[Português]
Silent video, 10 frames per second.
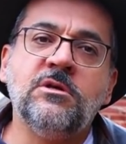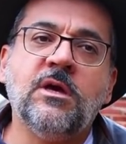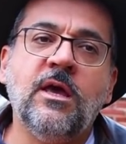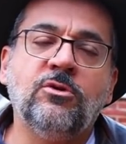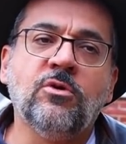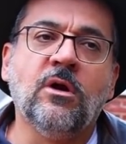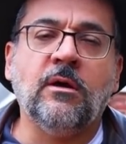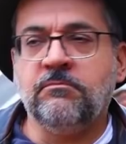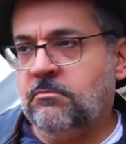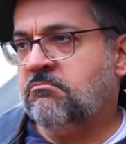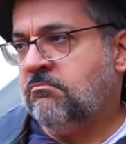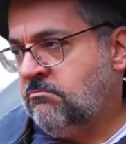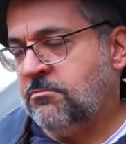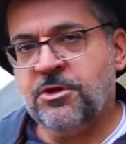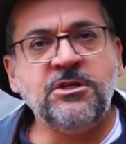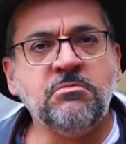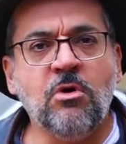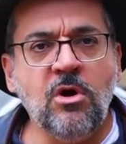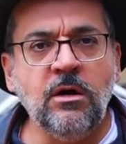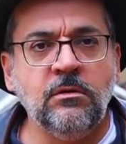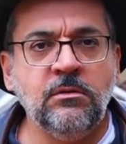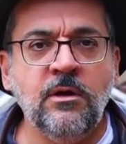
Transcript: de reitor gente boa,